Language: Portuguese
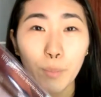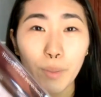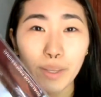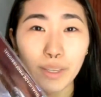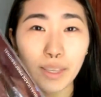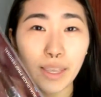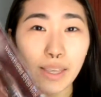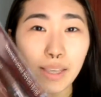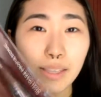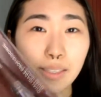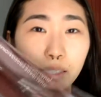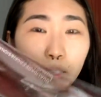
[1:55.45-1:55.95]
Eu
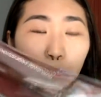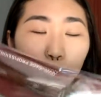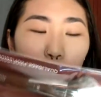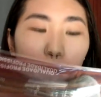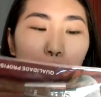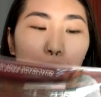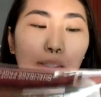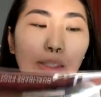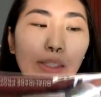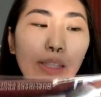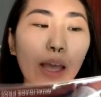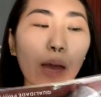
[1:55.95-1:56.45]
peguei esse
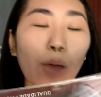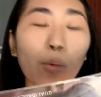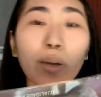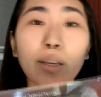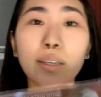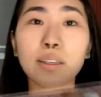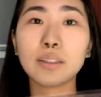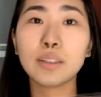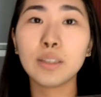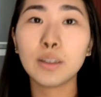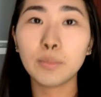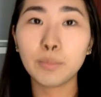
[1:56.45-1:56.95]
pincel
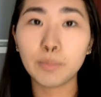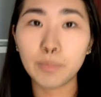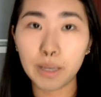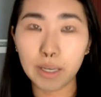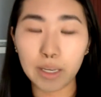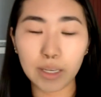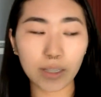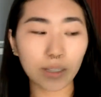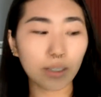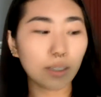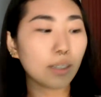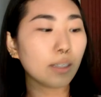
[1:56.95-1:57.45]
aqui
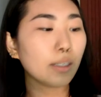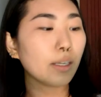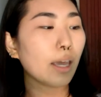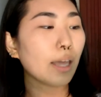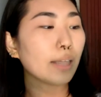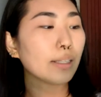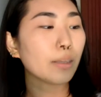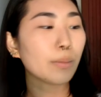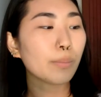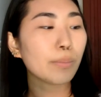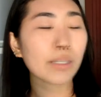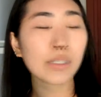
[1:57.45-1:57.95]
também, que
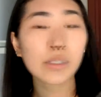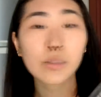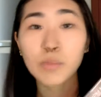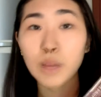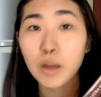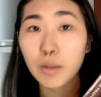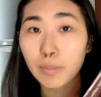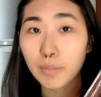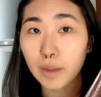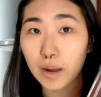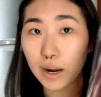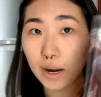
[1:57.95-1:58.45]
é da
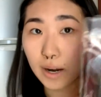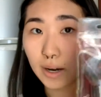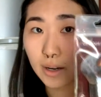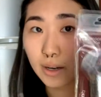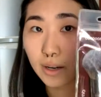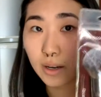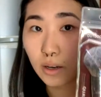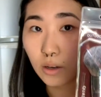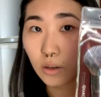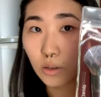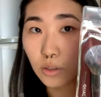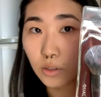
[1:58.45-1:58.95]
mesma
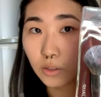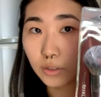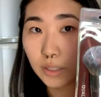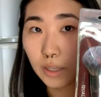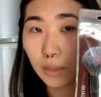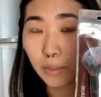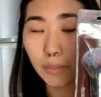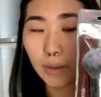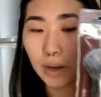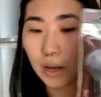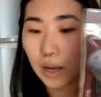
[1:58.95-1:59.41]
marca, ó, da